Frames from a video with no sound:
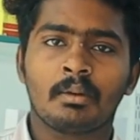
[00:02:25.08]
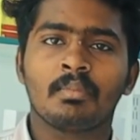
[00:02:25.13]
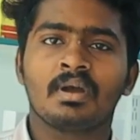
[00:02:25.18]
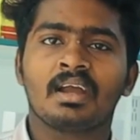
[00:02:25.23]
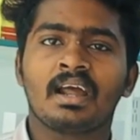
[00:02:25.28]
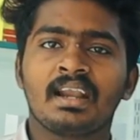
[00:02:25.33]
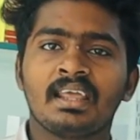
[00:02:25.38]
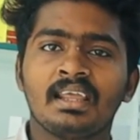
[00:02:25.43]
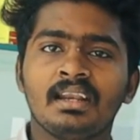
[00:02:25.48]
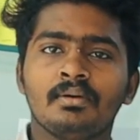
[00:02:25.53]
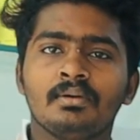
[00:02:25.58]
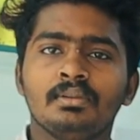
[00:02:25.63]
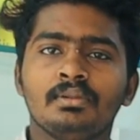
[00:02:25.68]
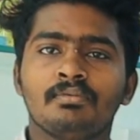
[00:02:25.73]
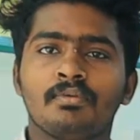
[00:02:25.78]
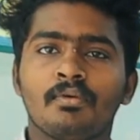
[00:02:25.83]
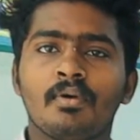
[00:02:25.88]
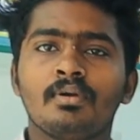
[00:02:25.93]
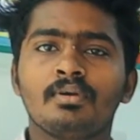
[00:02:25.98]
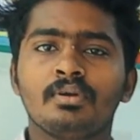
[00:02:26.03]
நம்ம கடையில்
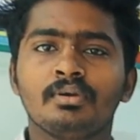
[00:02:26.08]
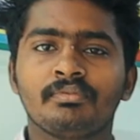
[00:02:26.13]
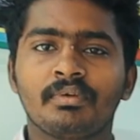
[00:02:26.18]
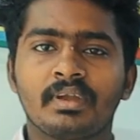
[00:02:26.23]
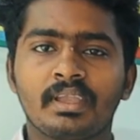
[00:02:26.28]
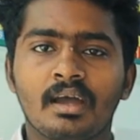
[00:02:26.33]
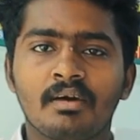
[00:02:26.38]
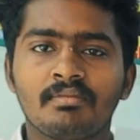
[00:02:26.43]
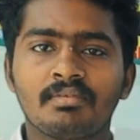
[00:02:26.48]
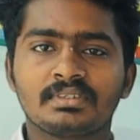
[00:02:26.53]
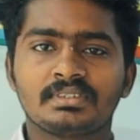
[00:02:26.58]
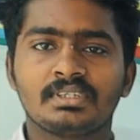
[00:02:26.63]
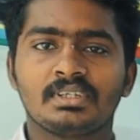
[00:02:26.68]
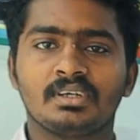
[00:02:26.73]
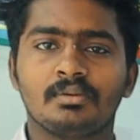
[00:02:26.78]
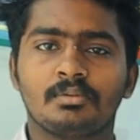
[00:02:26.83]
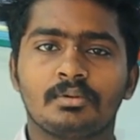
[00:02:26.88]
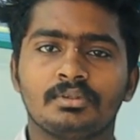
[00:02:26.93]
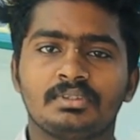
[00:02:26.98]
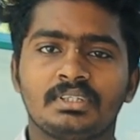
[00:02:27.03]
வந்து ஃபோர் டு ஃபைவ் ஆஃபர்ஸ்
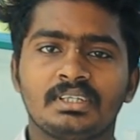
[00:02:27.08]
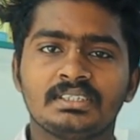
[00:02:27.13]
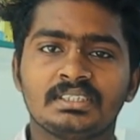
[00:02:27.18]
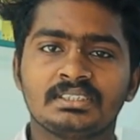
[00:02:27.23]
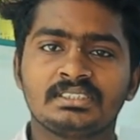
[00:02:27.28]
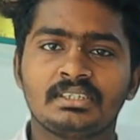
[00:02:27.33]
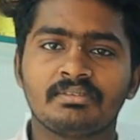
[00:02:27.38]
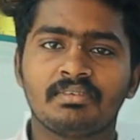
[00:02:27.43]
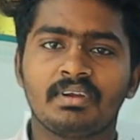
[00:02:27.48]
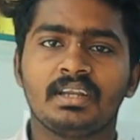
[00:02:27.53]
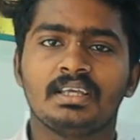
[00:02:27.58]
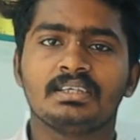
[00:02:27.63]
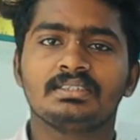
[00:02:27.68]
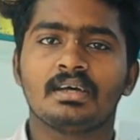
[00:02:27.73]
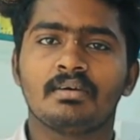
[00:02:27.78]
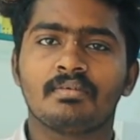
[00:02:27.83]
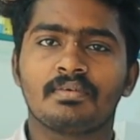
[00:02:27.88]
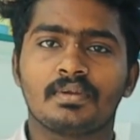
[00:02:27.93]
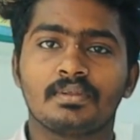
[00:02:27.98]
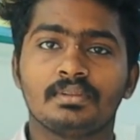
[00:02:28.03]
இருக்குது ப்ரோ த்ரீ சிக்ஸ்டி ஃபைவ்
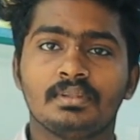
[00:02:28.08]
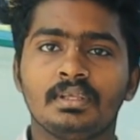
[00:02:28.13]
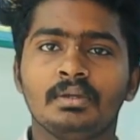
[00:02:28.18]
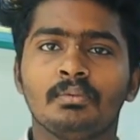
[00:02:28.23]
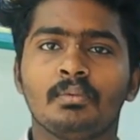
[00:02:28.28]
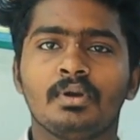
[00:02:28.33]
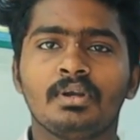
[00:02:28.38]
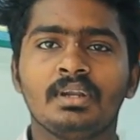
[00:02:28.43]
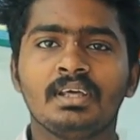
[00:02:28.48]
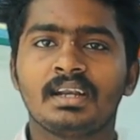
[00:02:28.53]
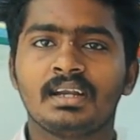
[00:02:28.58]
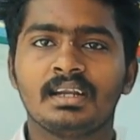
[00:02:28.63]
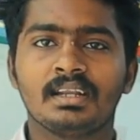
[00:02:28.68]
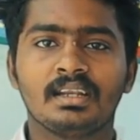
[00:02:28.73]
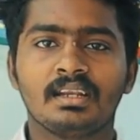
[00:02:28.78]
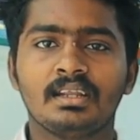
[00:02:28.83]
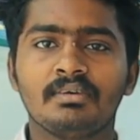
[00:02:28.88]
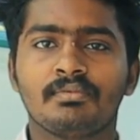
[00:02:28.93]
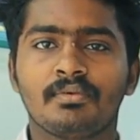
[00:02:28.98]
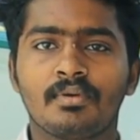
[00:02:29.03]
டேஸ் ஆஃபர் வந்து ஒன்று
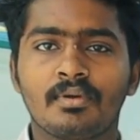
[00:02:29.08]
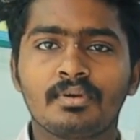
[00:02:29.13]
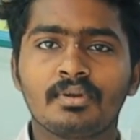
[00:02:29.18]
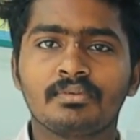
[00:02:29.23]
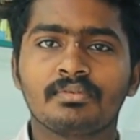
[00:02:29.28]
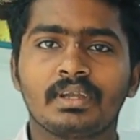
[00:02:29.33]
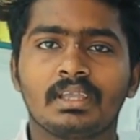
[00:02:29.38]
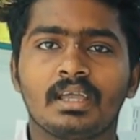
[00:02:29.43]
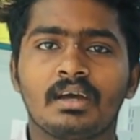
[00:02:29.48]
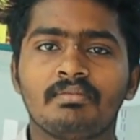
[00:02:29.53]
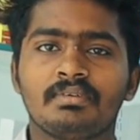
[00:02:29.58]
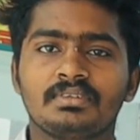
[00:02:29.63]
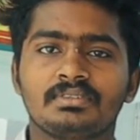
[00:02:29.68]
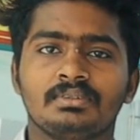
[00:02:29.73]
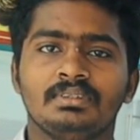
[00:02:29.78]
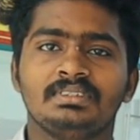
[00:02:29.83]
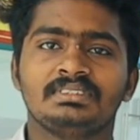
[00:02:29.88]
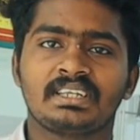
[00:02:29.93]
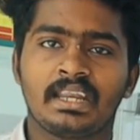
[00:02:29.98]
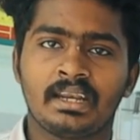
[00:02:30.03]
ரெண்டு இல்லை ஃபோர் டு ஃபைவ் ஆஃபர்
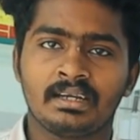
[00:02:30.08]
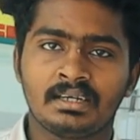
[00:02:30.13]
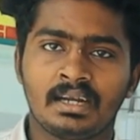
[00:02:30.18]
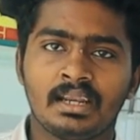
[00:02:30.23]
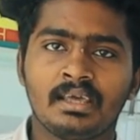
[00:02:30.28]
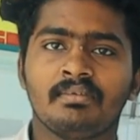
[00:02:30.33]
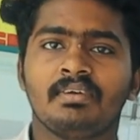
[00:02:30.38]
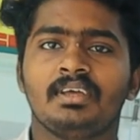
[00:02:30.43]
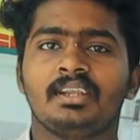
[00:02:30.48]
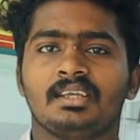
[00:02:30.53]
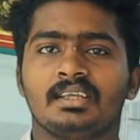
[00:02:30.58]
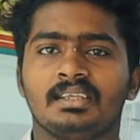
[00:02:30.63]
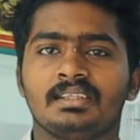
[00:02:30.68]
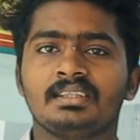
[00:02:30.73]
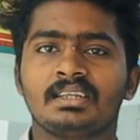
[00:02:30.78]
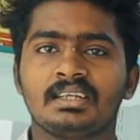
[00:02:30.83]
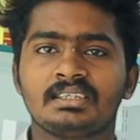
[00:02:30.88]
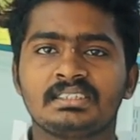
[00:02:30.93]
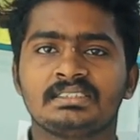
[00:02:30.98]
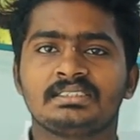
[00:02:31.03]
ஆஃபர்ஸ் வந்து ஸ்டாண்டர்டாகவே இருக்குது
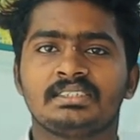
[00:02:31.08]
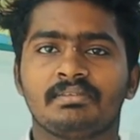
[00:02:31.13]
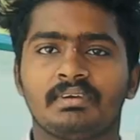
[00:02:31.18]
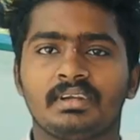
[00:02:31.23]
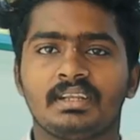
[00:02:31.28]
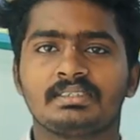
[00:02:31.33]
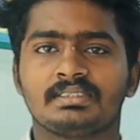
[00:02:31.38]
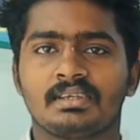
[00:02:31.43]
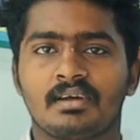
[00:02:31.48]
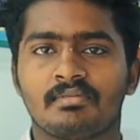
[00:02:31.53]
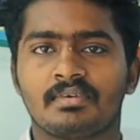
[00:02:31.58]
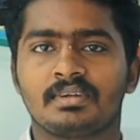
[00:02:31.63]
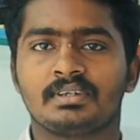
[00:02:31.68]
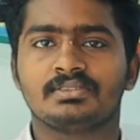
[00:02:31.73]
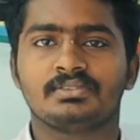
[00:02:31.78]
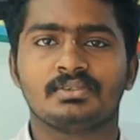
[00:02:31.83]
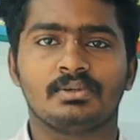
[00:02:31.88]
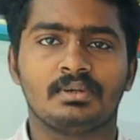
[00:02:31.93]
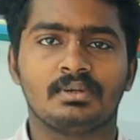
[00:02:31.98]
த்ரீ சிக்ஸ்டி ஃபைவ் டேஸ் ஆஃபர்னு